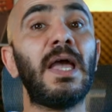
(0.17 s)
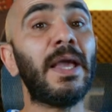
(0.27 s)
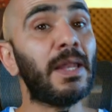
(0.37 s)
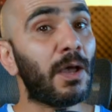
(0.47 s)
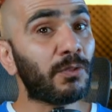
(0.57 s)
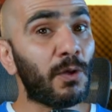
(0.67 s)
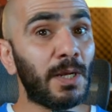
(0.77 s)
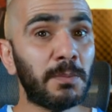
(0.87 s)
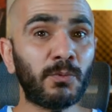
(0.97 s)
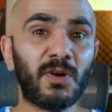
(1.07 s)
الأخطاء
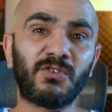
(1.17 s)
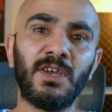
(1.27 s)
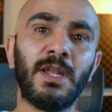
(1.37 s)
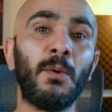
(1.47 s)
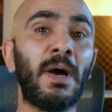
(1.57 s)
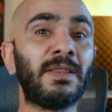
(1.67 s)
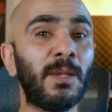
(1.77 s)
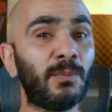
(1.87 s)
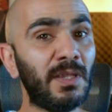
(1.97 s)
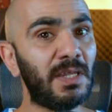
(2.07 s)
اللي بتواجهنا وقت
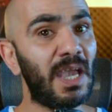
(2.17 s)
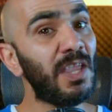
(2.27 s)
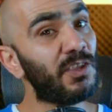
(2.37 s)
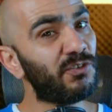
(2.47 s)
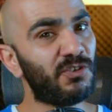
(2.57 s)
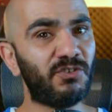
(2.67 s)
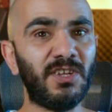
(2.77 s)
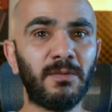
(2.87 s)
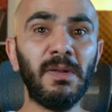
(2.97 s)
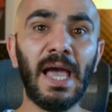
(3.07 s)
نبتدي أي شيء
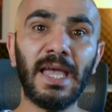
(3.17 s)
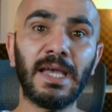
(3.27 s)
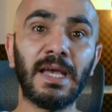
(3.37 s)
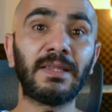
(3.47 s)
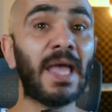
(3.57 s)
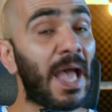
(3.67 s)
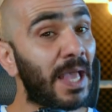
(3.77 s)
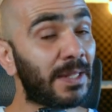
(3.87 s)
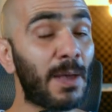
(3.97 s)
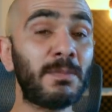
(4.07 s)
جديد بالحياة
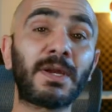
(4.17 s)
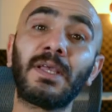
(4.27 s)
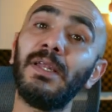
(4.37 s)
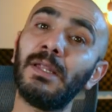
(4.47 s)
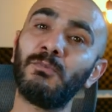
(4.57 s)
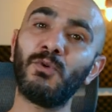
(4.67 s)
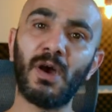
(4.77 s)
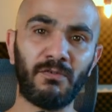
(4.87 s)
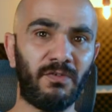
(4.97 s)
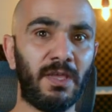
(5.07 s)
هاد أمر كلنا
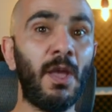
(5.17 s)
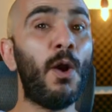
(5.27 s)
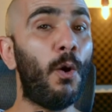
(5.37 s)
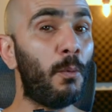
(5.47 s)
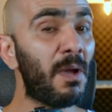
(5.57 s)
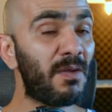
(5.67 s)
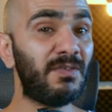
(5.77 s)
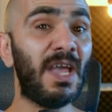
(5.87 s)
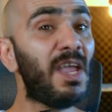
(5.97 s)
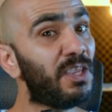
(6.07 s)
بنوقع فيه وما
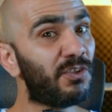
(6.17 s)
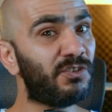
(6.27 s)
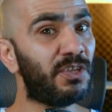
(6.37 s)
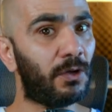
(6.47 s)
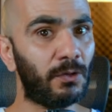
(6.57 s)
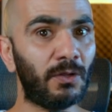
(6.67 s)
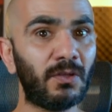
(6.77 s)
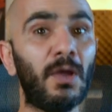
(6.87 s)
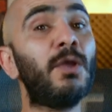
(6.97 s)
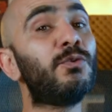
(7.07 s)
في أي شيء
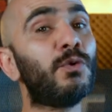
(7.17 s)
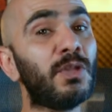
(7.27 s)
غلط إنه